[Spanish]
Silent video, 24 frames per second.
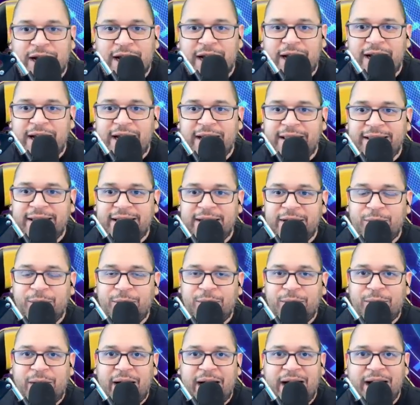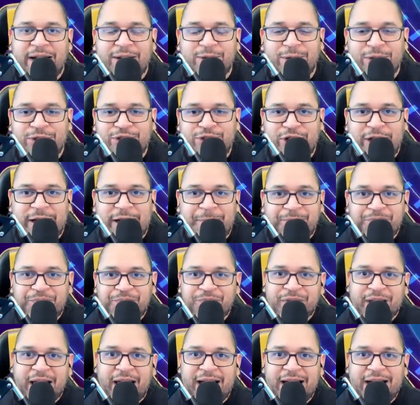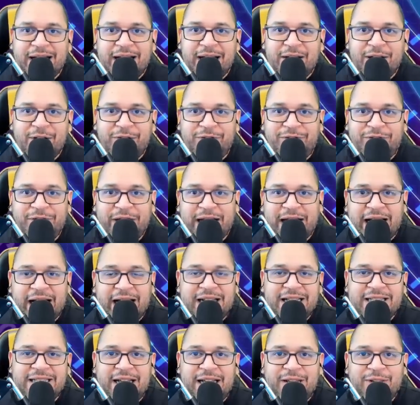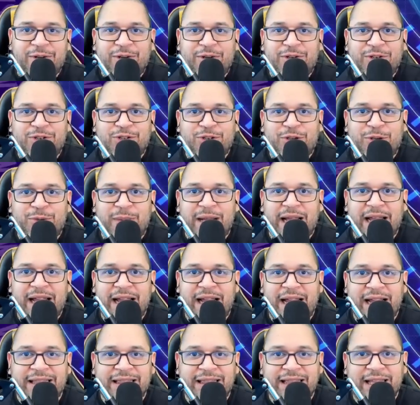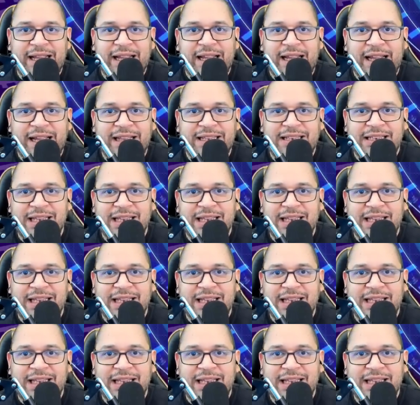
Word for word: que dijo anoche el león fiscalizador sobre este